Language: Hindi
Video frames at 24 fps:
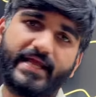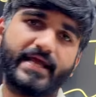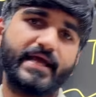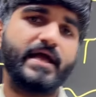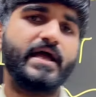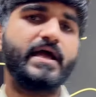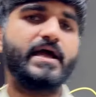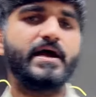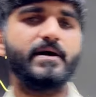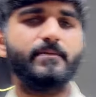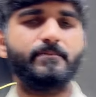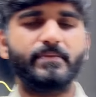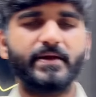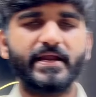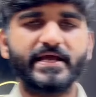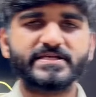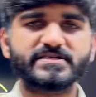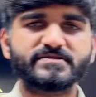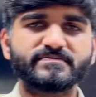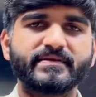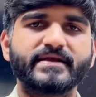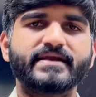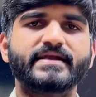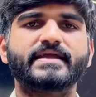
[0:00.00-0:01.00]
है
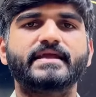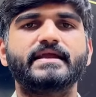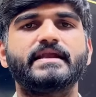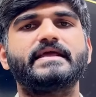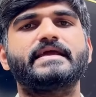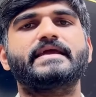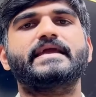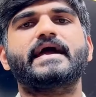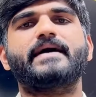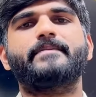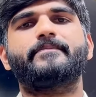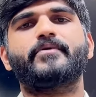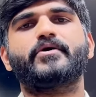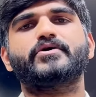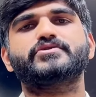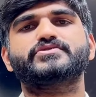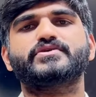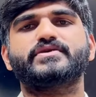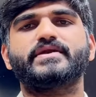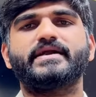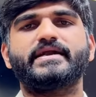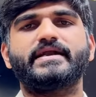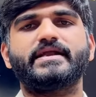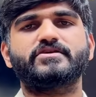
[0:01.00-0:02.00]
प्लेसमेंट के लिए क्या
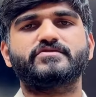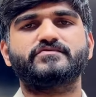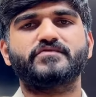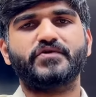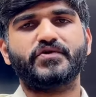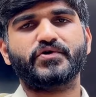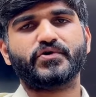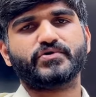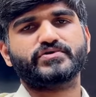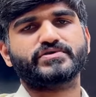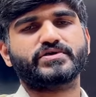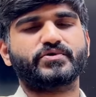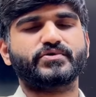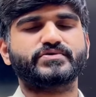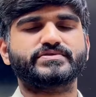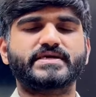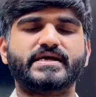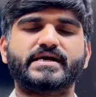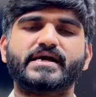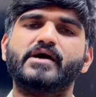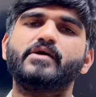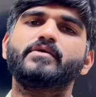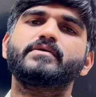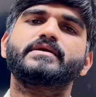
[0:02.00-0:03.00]
अपॉर्चुनिटी है उस वीडियो को जरूर
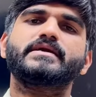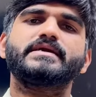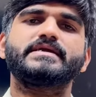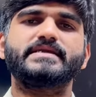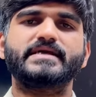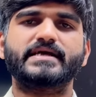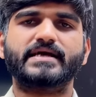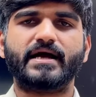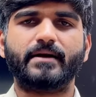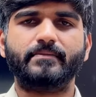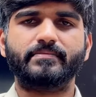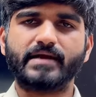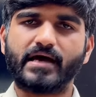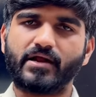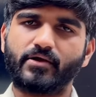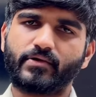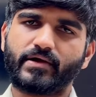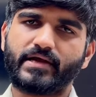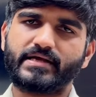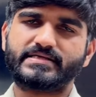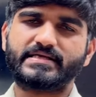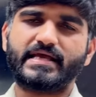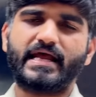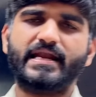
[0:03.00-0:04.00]
चेकआउट कीजिएगा आप
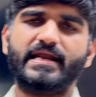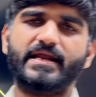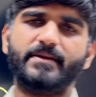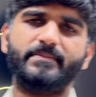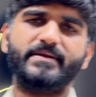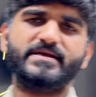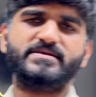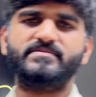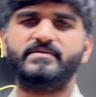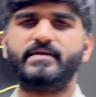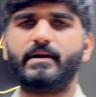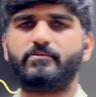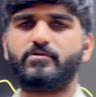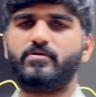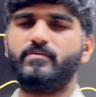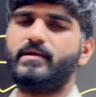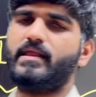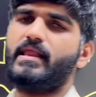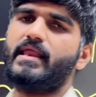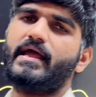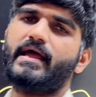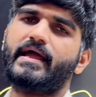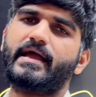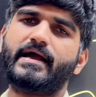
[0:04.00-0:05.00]
डालोगे सैलरी प्लेसमेंट आपको मिल
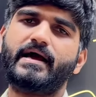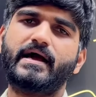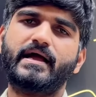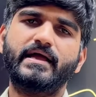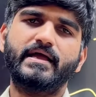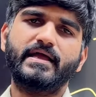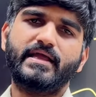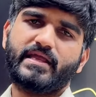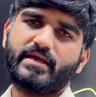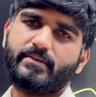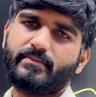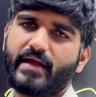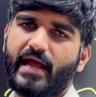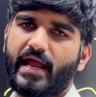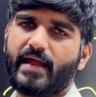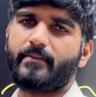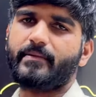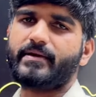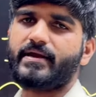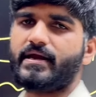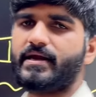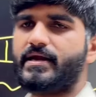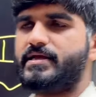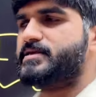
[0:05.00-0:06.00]
जाएगा या मैं आई
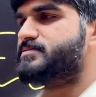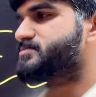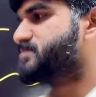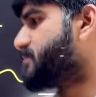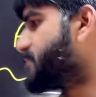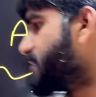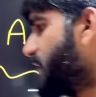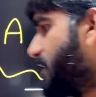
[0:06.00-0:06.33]
बटन डिस्क्रिप्शन में